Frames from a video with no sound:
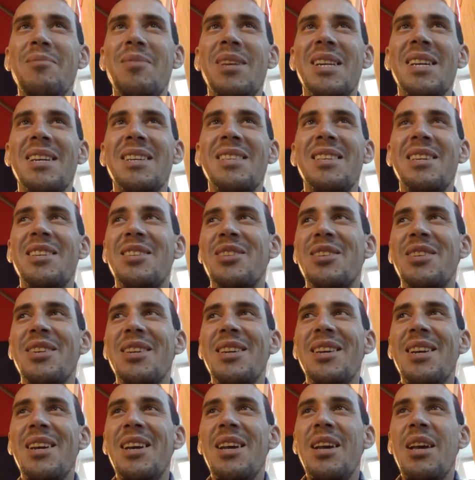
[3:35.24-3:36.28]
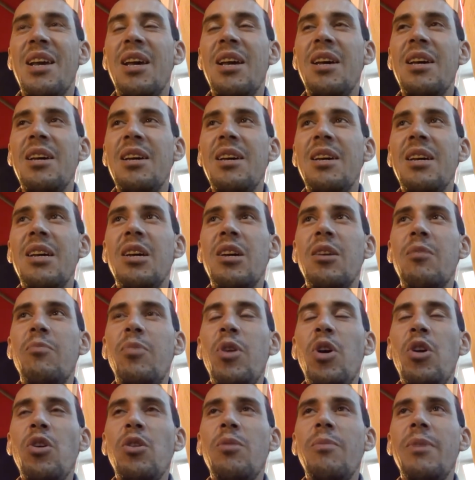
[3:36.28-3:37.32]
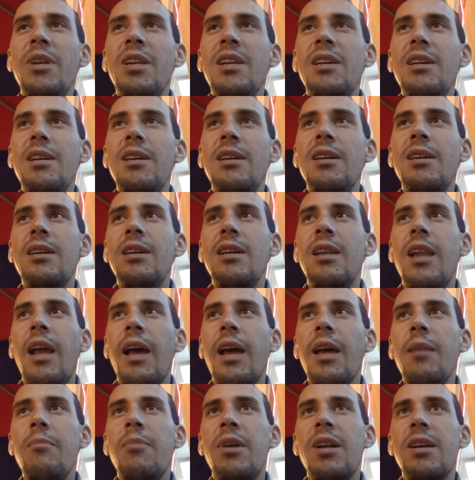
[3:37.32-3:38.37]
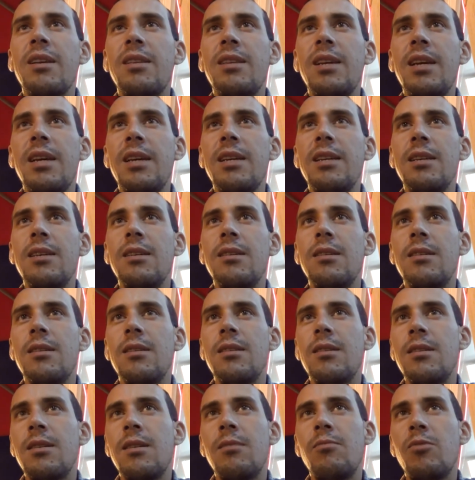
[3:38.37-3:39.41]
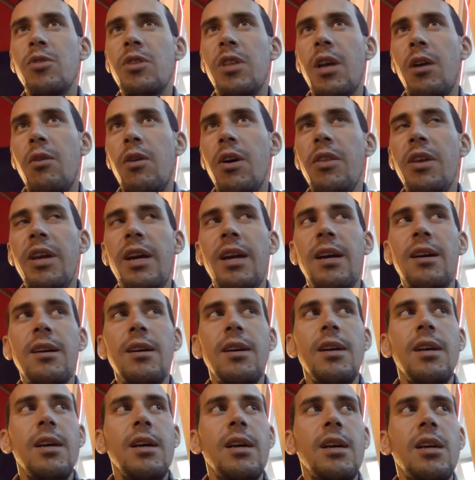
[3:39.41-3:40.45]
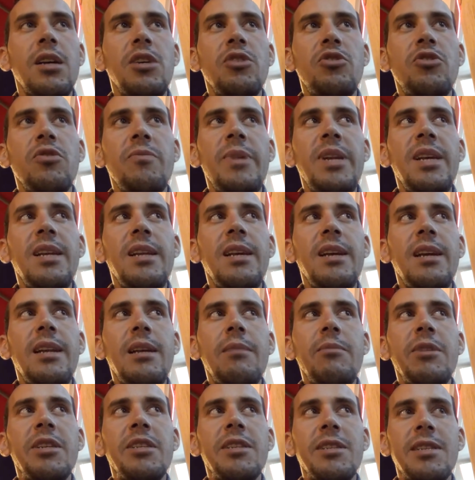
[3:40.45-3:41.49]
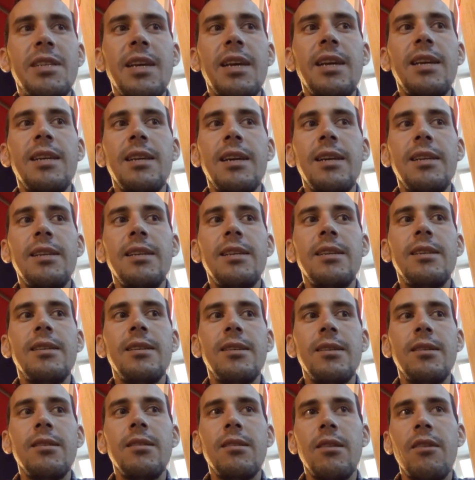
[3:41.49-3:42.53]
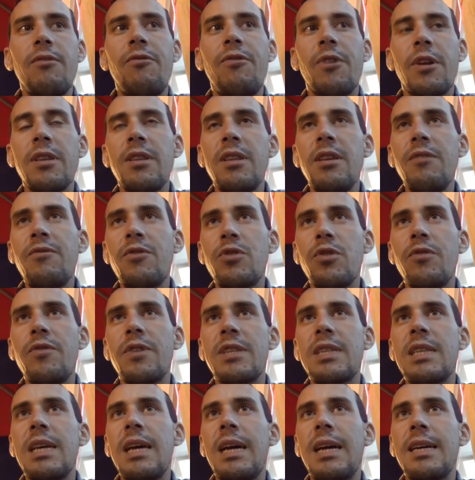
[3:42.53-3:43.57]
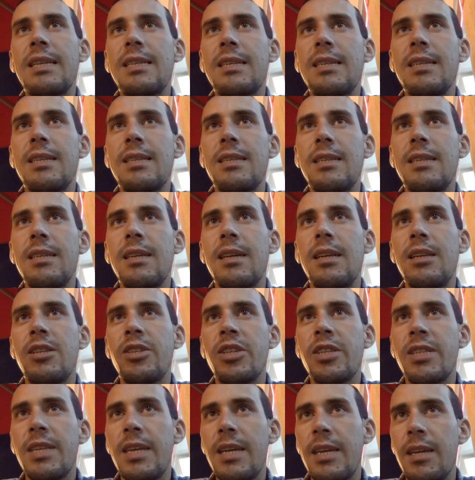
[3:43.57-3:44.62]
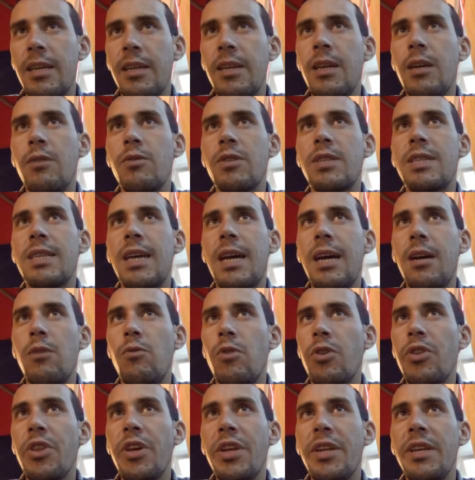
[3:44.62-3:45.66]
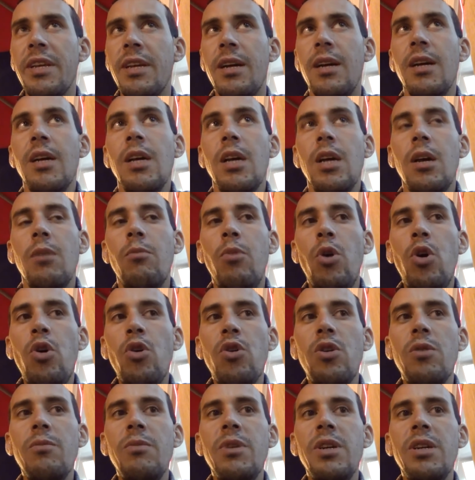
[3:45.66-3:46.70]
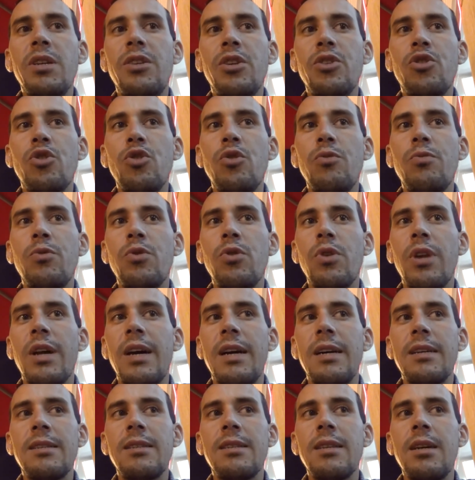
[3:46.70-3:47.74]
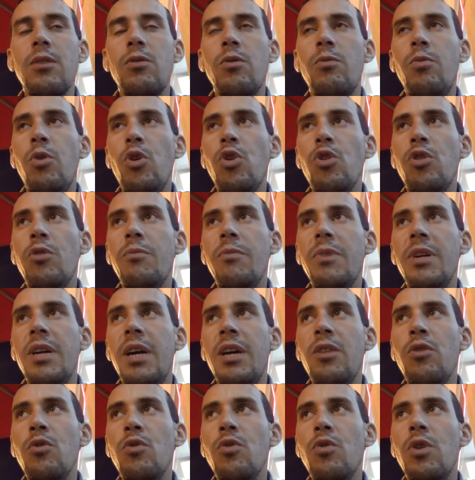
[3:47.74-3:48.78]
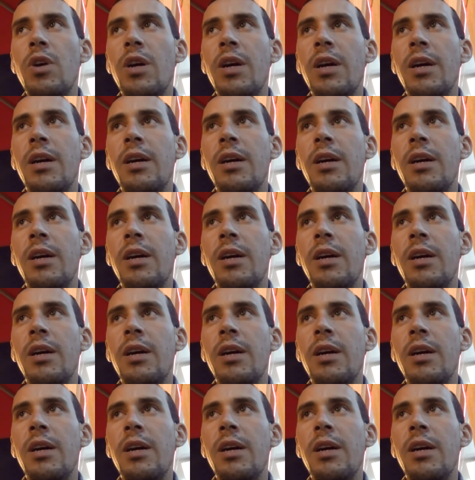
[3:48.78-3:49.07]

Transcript: ما نقدرش آه، بحكم الخبره تاعي آه، متواضعه آه، نشوف باللي الاعلام الجزائري يعني فرض نفسه في الساحه السياسيه الجزائريه والساحه الوطنيه بحكم تجربته الخاصه وبحكم انه